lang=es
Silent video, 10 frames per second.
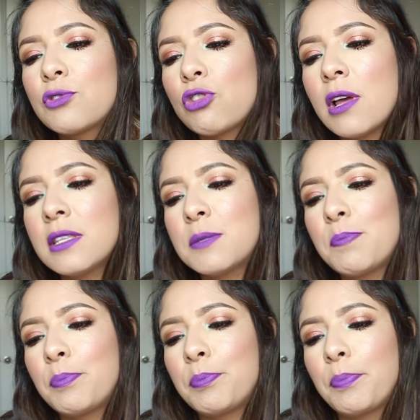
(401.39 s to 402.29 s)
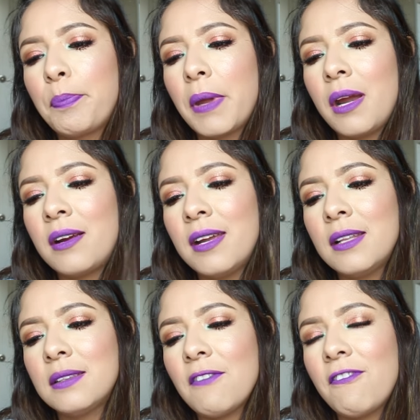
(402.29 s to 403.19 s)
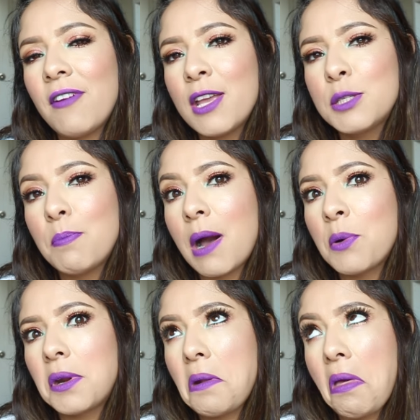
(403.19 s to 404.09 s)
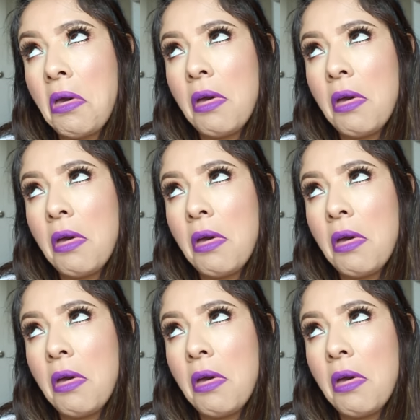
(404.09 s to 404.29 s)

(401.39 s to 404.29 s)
Transparent Face Powder.